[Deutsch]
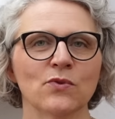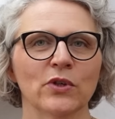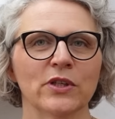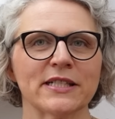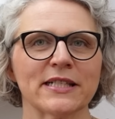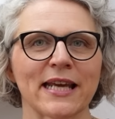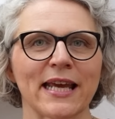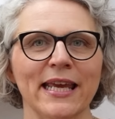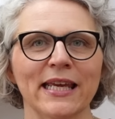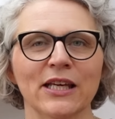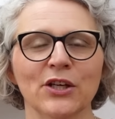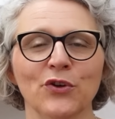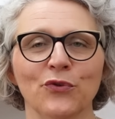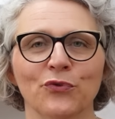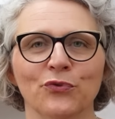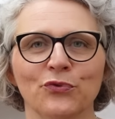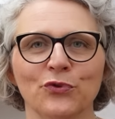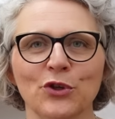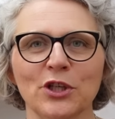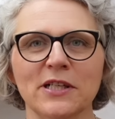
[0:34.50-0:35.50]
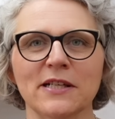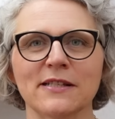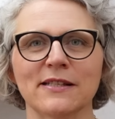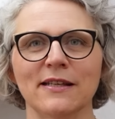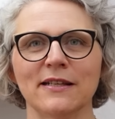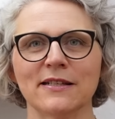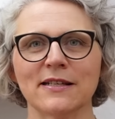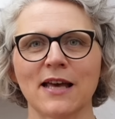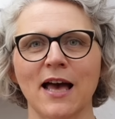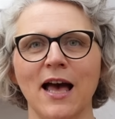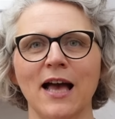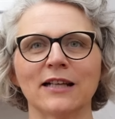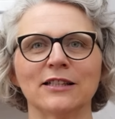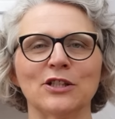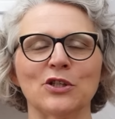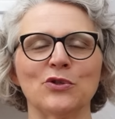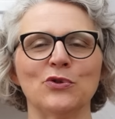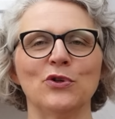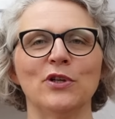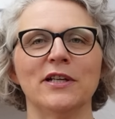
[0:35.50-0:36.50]
und Getränke würde es den Tag
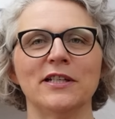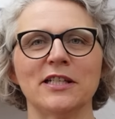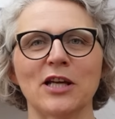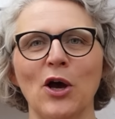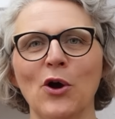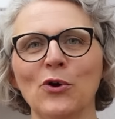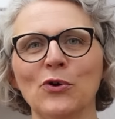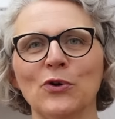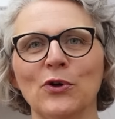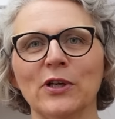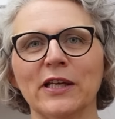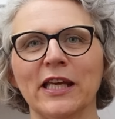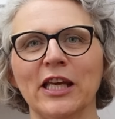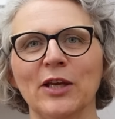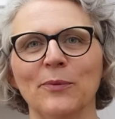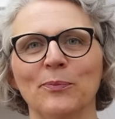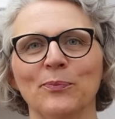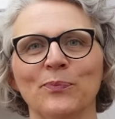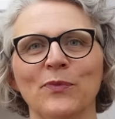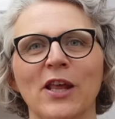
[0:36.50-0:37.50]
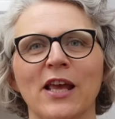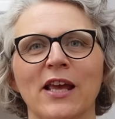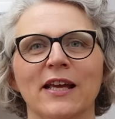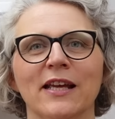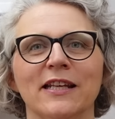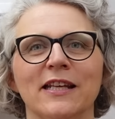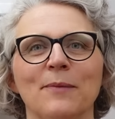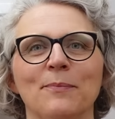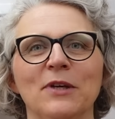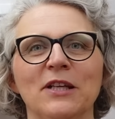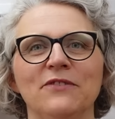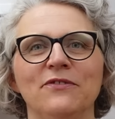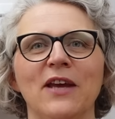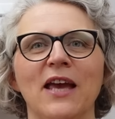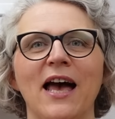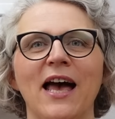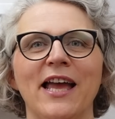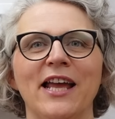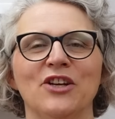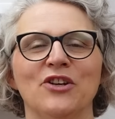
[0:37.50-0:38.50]
natürlich auch noch geben, damit
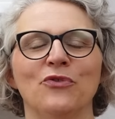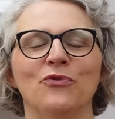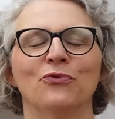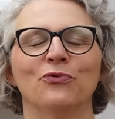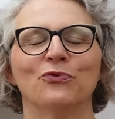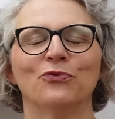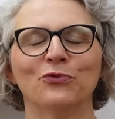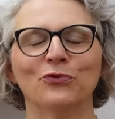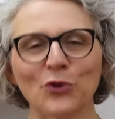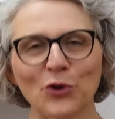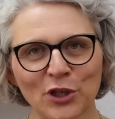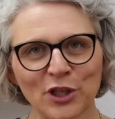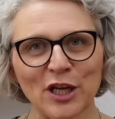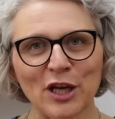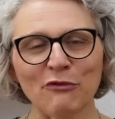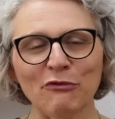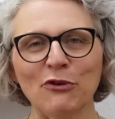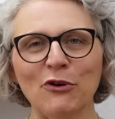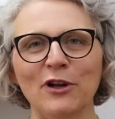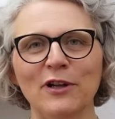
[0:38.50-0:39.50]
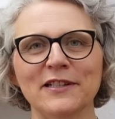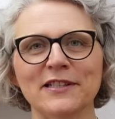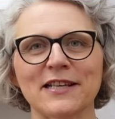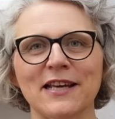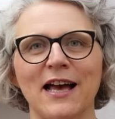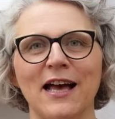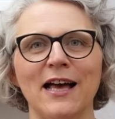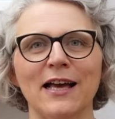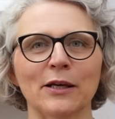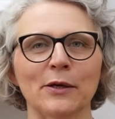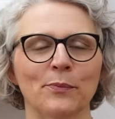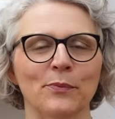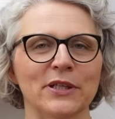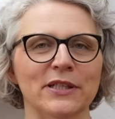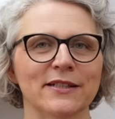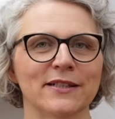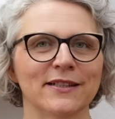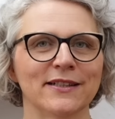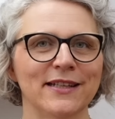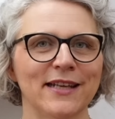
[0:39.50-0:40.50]
wir einen wundervollen Tag
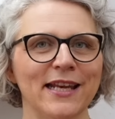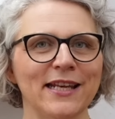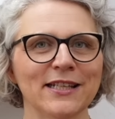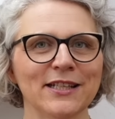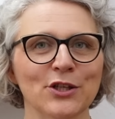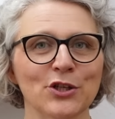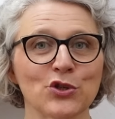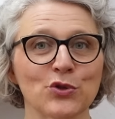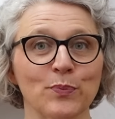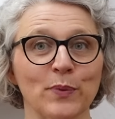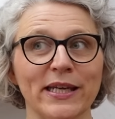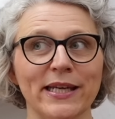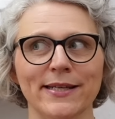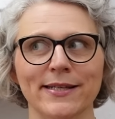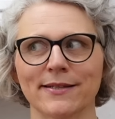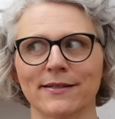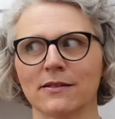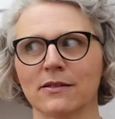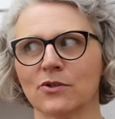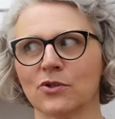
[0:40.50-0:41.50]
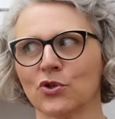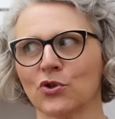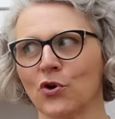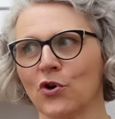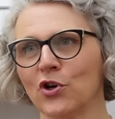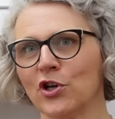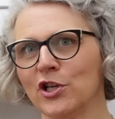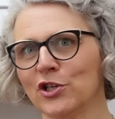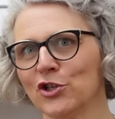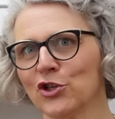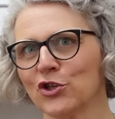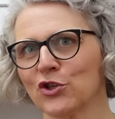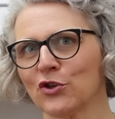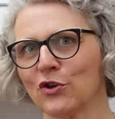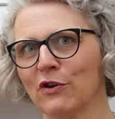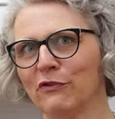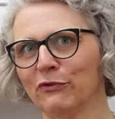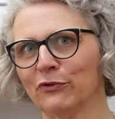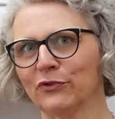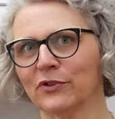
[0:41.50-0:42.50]
mit netten Gesprächen, tollen
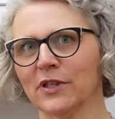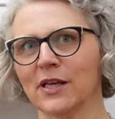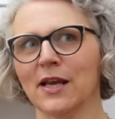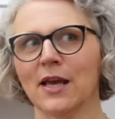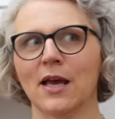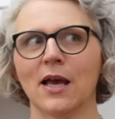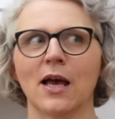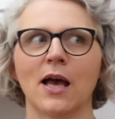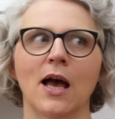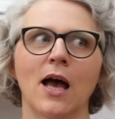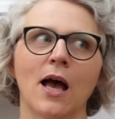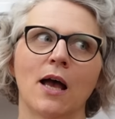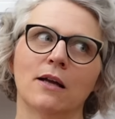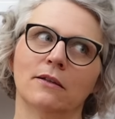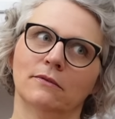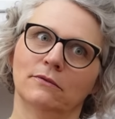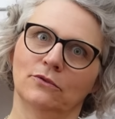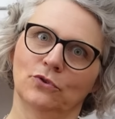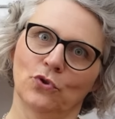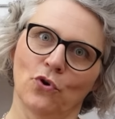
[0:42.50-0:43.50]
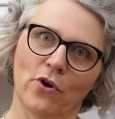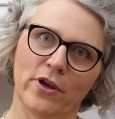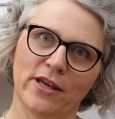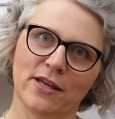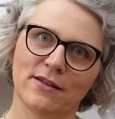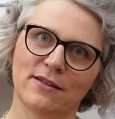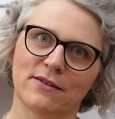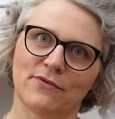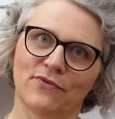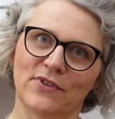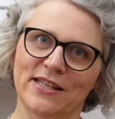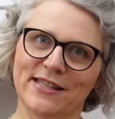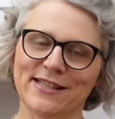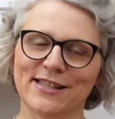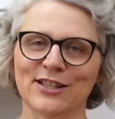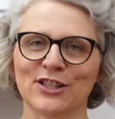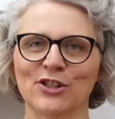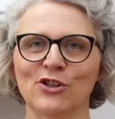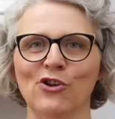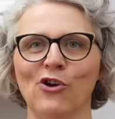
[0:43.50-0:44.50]
Stoffen, neues
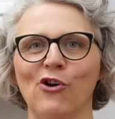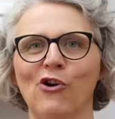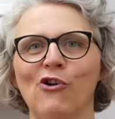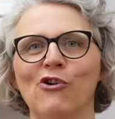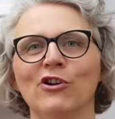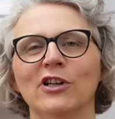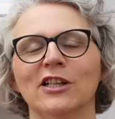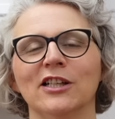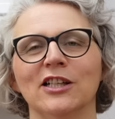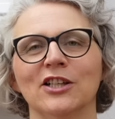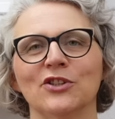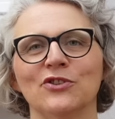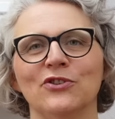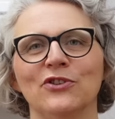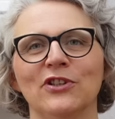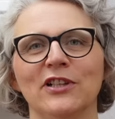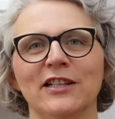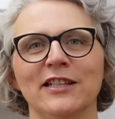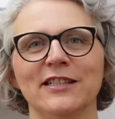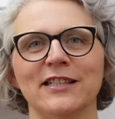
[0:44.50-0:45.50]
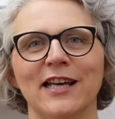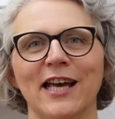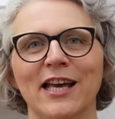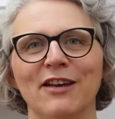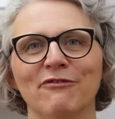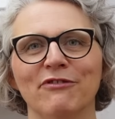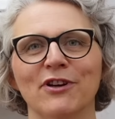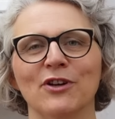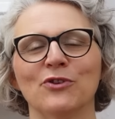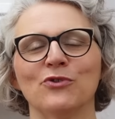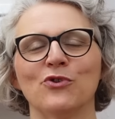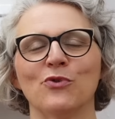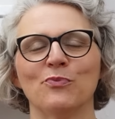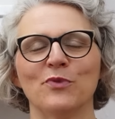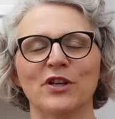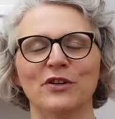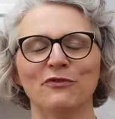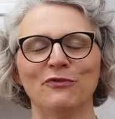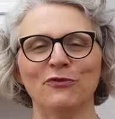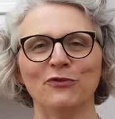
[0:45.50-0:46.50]
Wissen und natürlich einfach nur
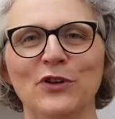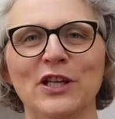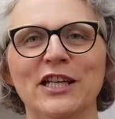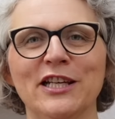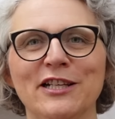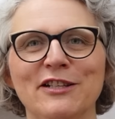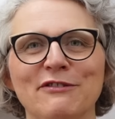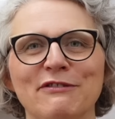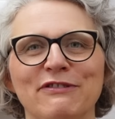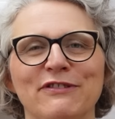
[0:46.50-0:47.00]
mit vielen,